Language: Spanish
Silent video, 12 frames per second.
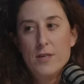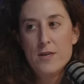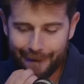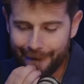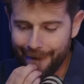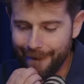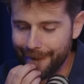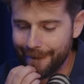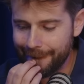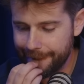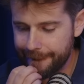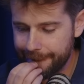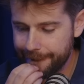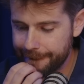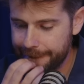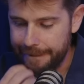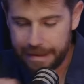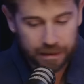Em,
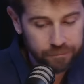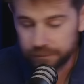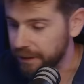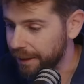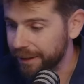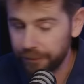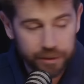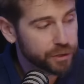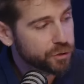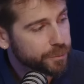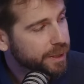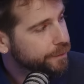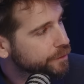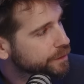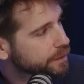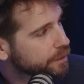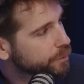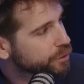¿Qué, habéis hecho en
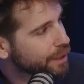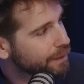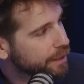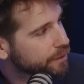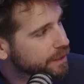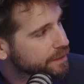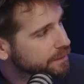vacaciones? Que no hemos hablado casi.